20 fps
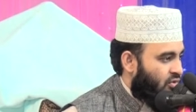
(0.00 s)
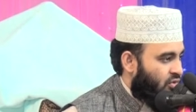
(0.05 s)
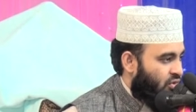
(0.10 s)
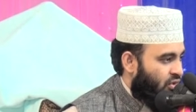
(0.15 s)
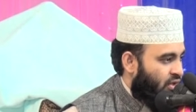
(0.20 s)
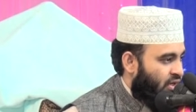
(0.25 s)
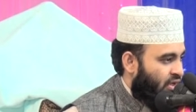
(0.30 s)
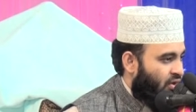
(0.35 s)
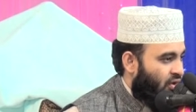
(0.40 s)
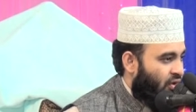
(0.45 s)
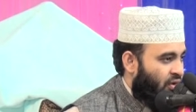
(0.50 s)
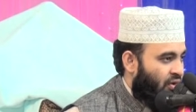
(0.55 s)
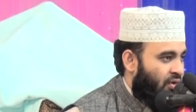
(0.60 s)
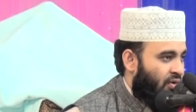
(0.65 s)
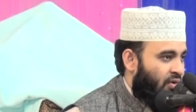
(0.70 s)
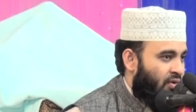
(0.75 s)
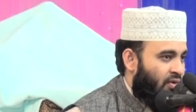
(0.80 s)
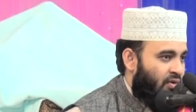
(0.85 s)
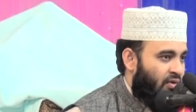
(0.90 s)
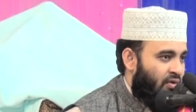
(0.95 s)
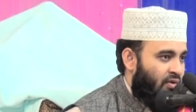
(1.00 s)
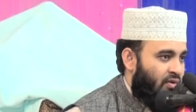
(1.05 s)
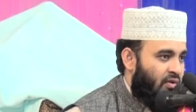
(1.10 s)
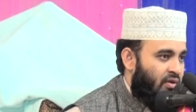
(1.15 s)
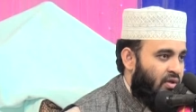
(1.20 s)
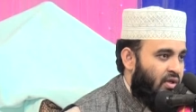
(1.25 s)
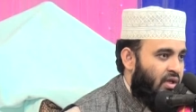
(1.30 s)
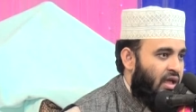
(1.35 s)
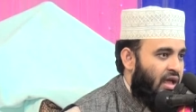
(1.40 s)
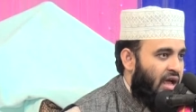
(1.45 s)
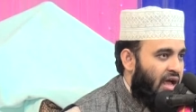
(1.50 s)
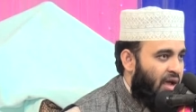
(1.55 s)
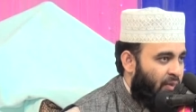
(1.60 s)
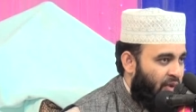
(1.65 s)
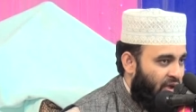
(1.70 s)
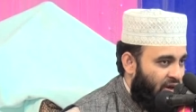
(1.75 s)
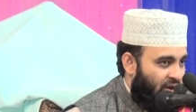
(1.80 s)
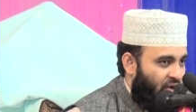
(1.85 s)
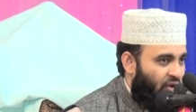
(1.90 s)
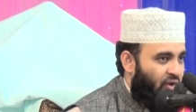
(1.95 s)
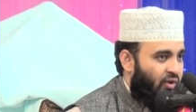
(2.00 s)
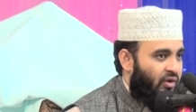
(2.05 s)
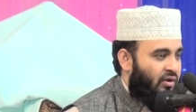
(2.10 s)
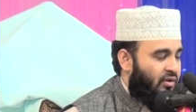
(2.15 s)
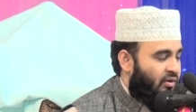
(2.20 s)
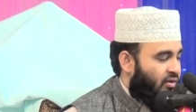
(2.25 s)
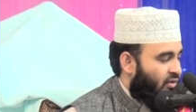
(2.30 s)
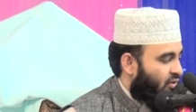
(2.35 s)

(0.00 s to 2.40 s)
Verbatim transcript: জোরে কন আবার কন